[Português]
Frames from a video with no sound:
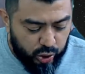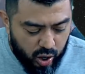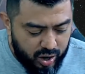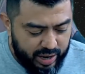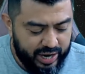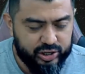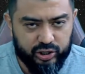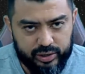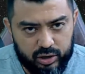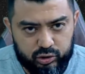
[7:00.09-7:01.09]
No
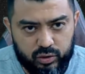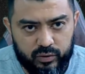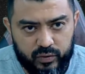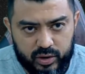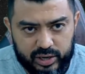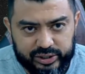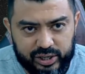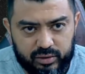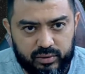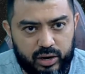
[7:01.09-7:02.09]
edital de
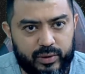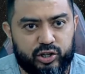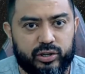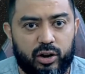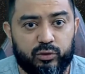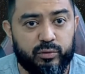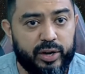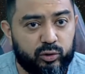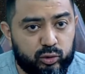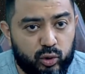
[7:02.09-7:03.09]
convocação, é o edital
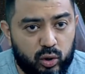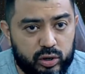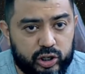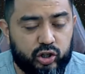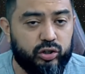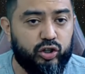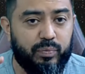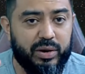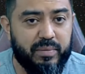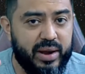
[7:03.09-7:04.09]
número 2, de
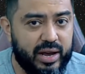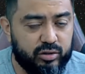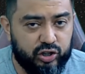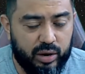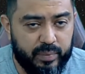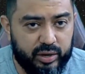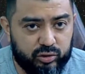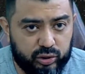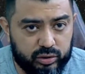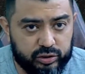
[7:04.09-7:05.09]
1 de abril de